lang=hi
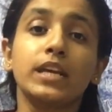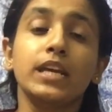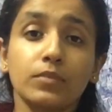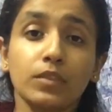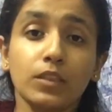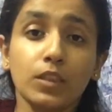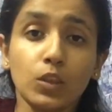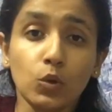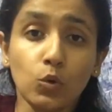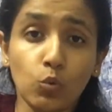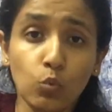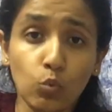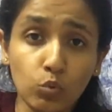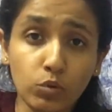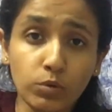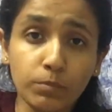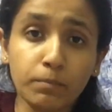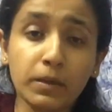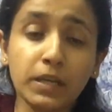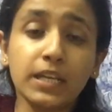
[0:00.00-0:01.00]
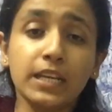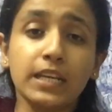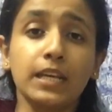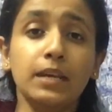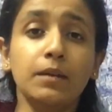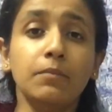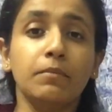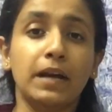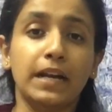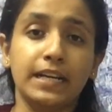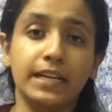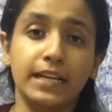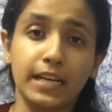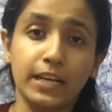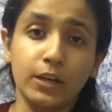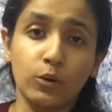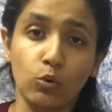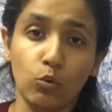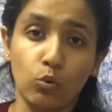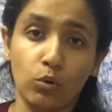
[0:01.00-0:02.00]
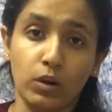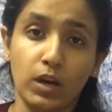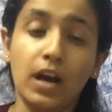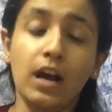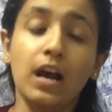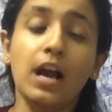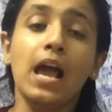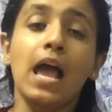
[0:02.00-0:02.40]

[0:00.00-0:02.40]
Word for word: की उन पर ही बाइंडिंग होगा